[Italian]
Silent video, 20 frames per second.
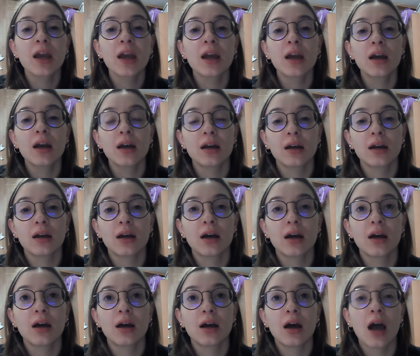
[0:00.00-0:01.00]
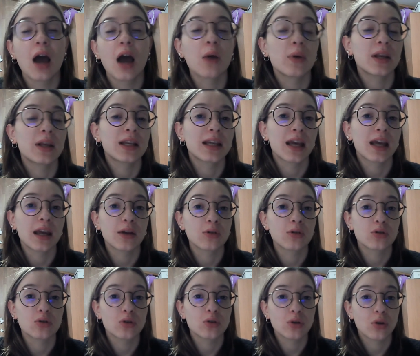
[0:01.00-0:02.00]
eh, a quelli che erano
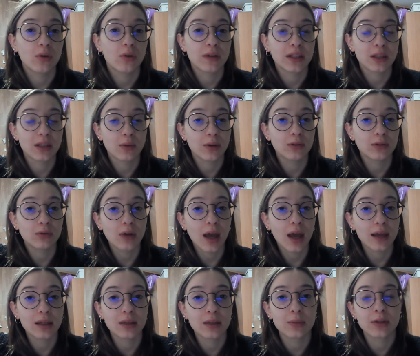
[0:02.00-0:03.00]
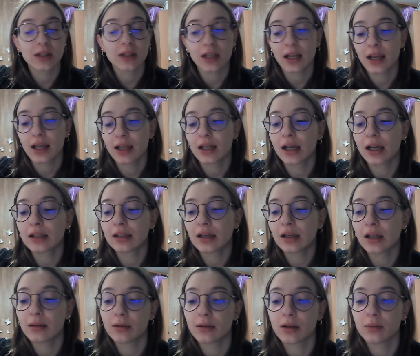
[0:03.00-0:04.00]
solo 24 anni perché lei è nata
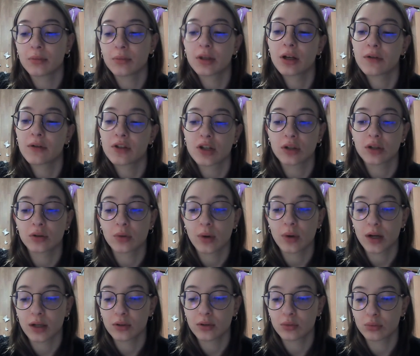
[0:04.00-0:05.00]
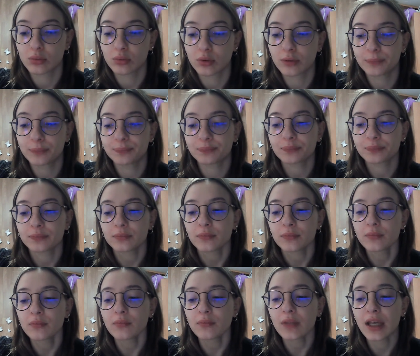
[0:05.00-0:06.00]
nel 1941
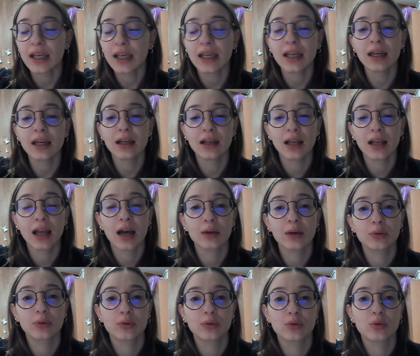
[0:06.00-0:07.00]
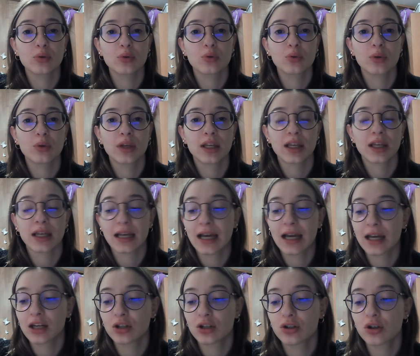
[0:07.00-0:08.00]
e eh, l'auto su cui
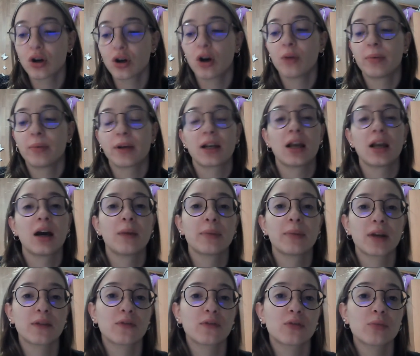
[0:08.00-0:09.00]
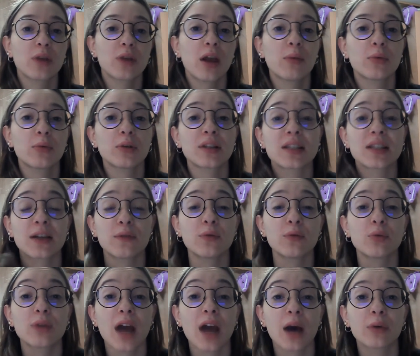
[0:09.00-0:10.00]
gareggiò per la, per la Formula Monza fu
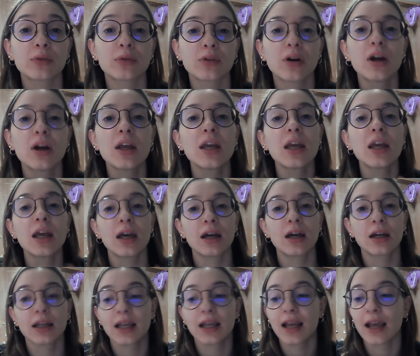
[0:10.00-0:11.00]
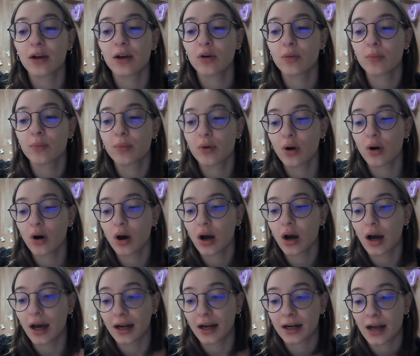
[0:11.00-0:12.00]
un'auto eh, che lei comprò
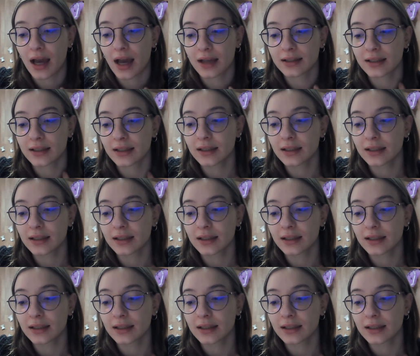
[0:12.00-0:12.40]
a rate